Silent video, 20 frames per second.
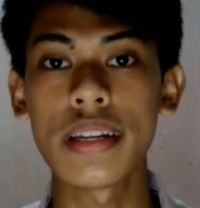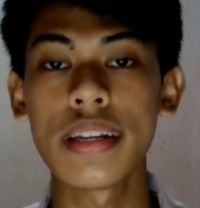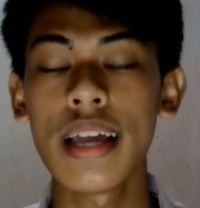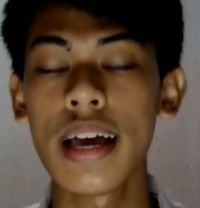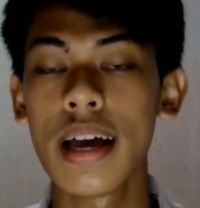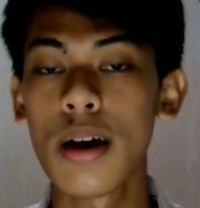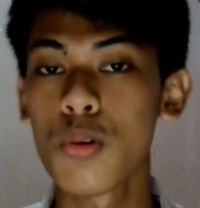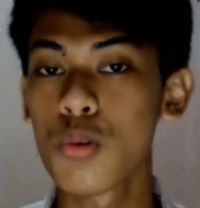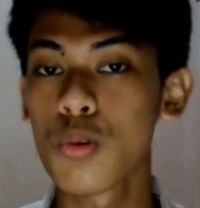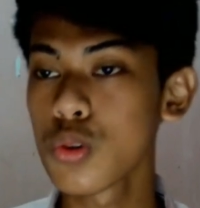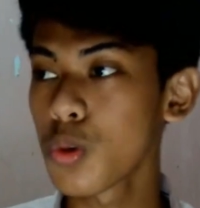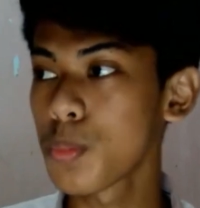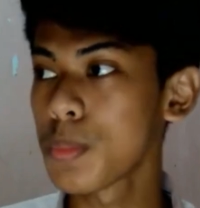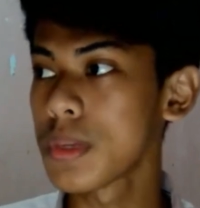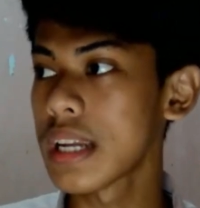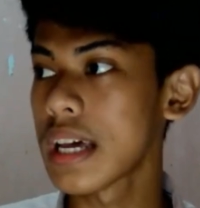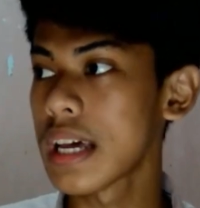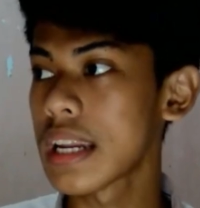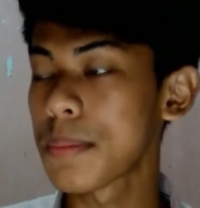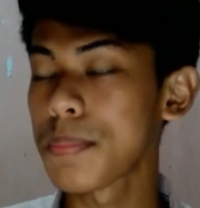Nah, untuk
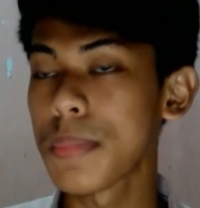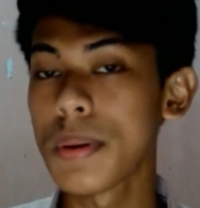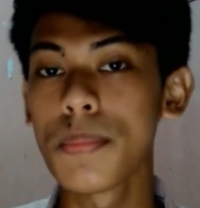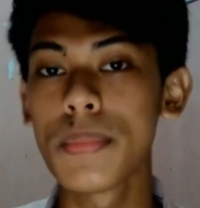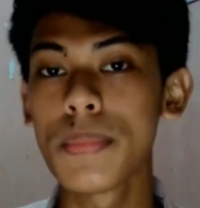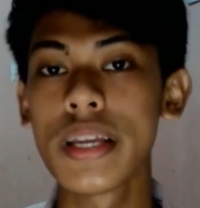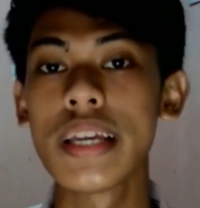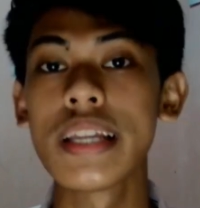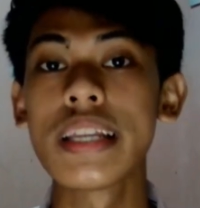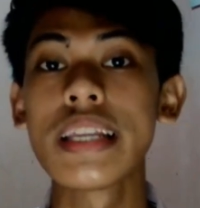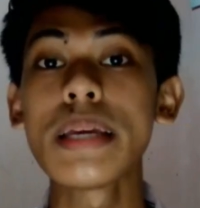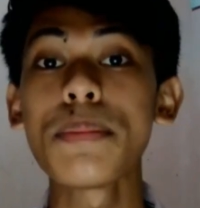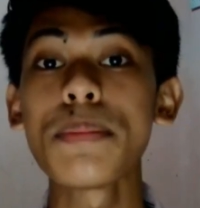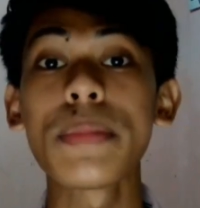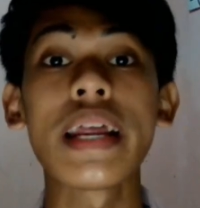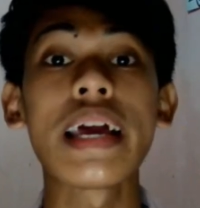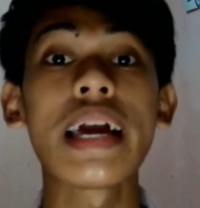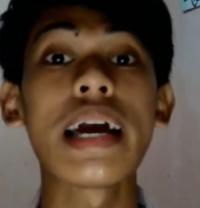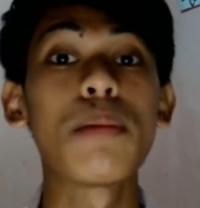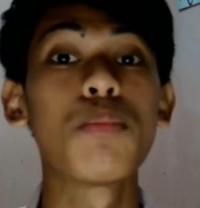menarik pembeli ini
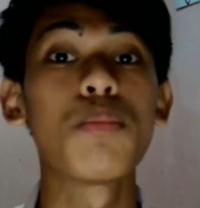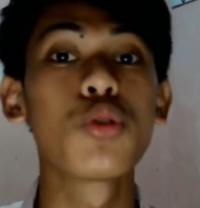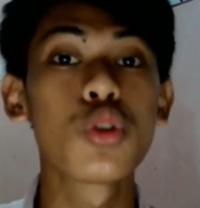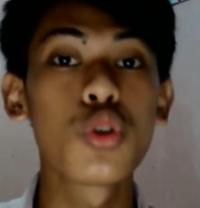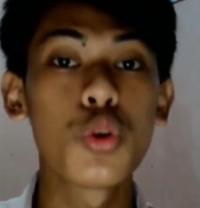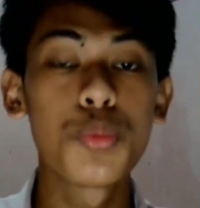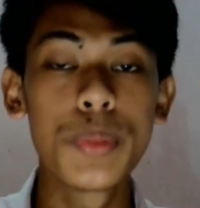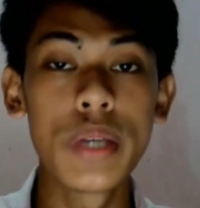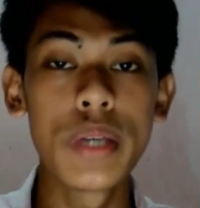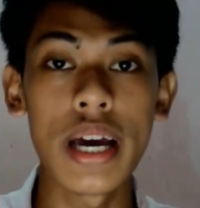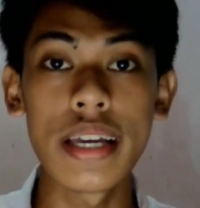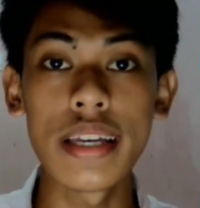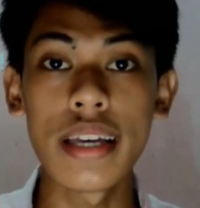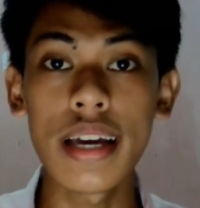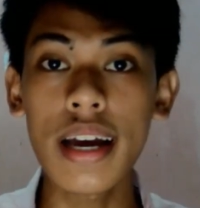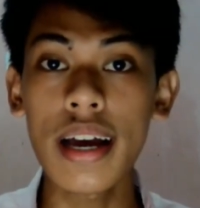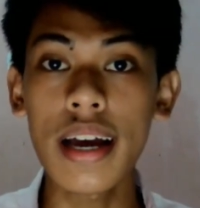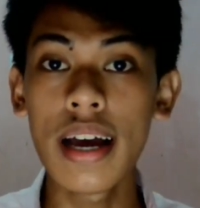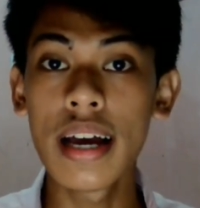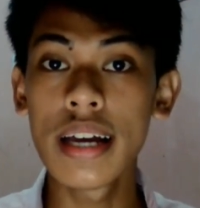mereka butuh
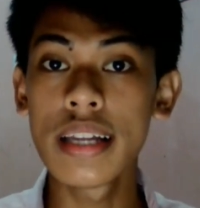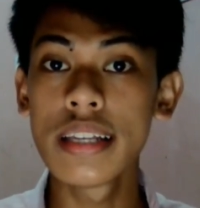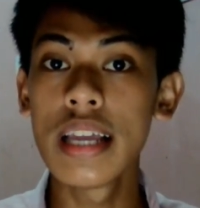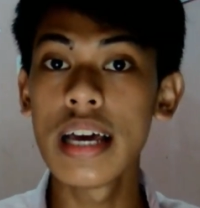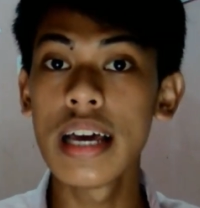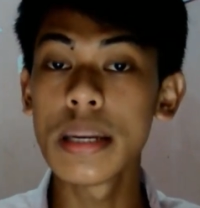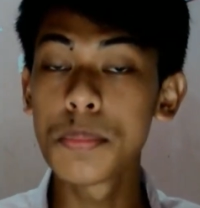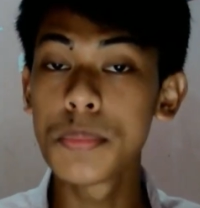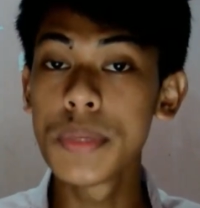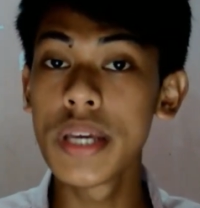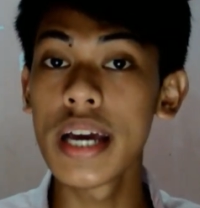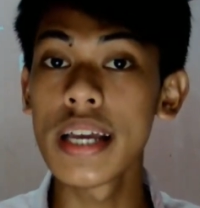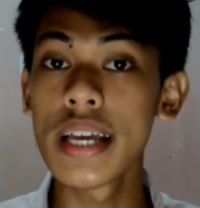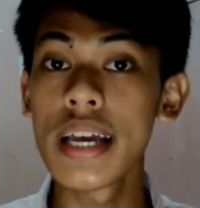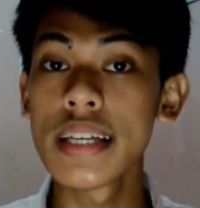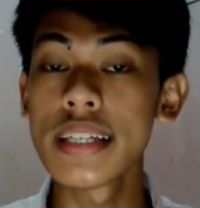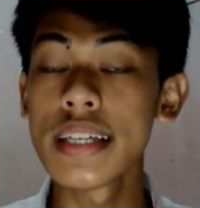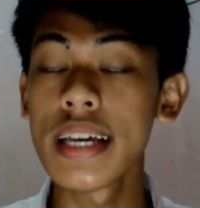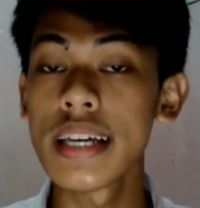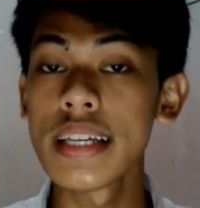biaya dan
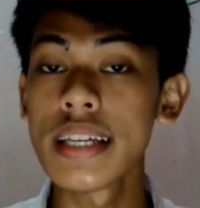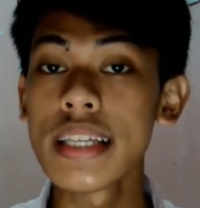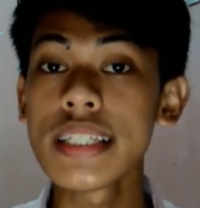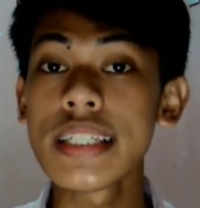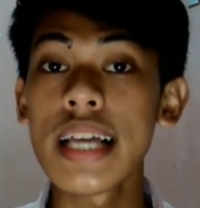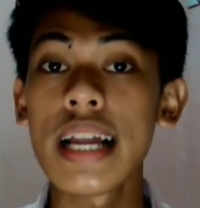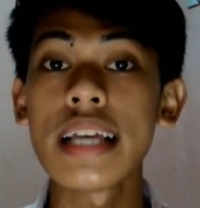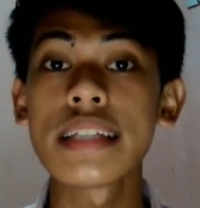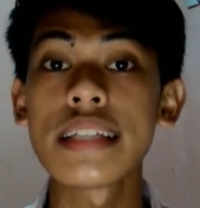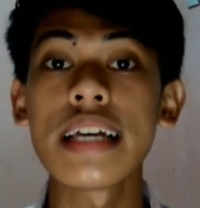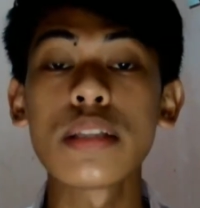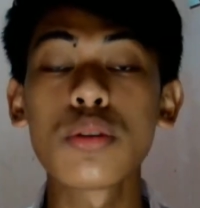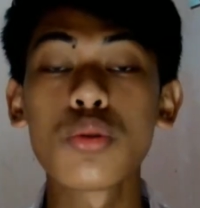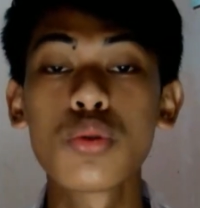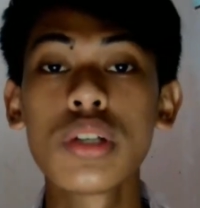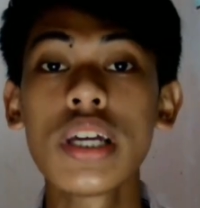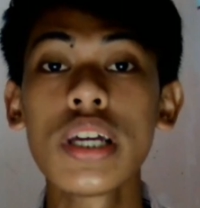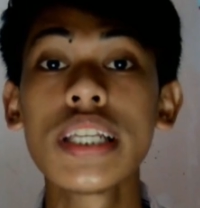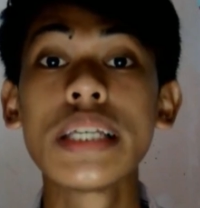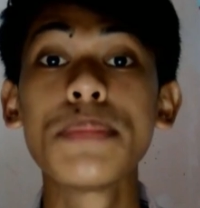biayanya ini salah
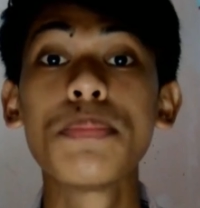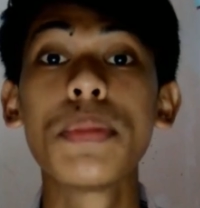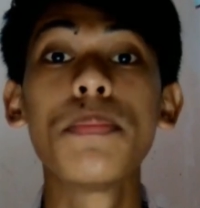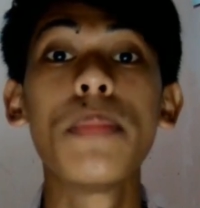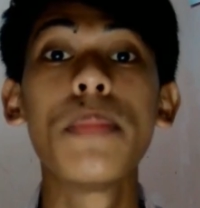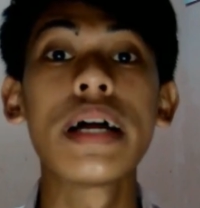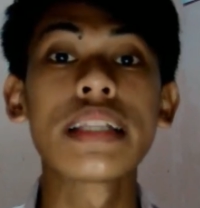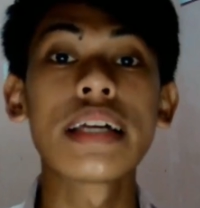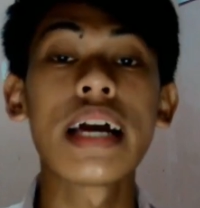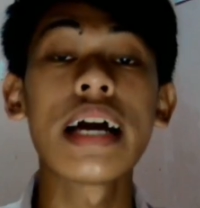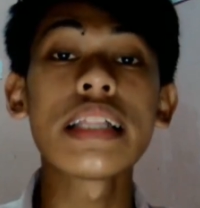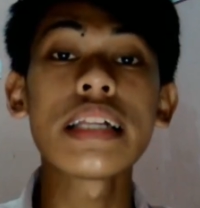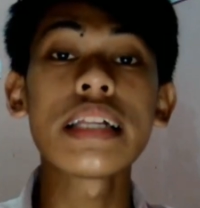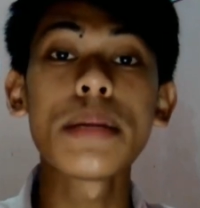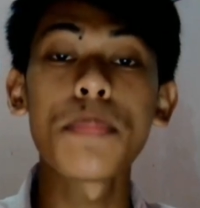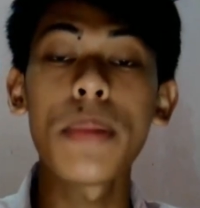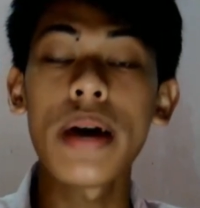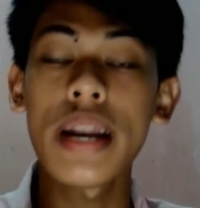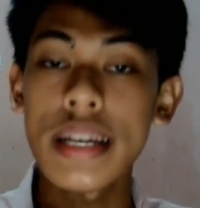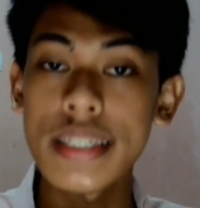satunya dibebankan ke
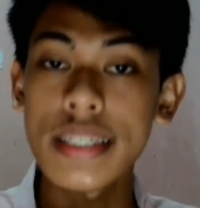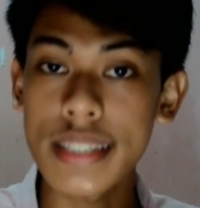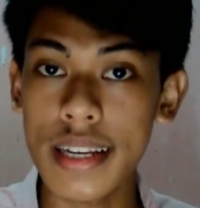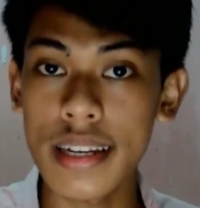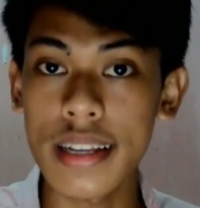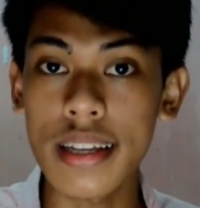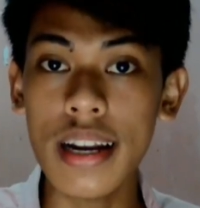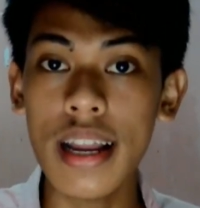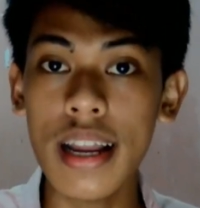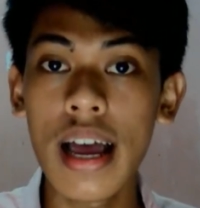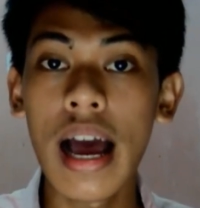para seller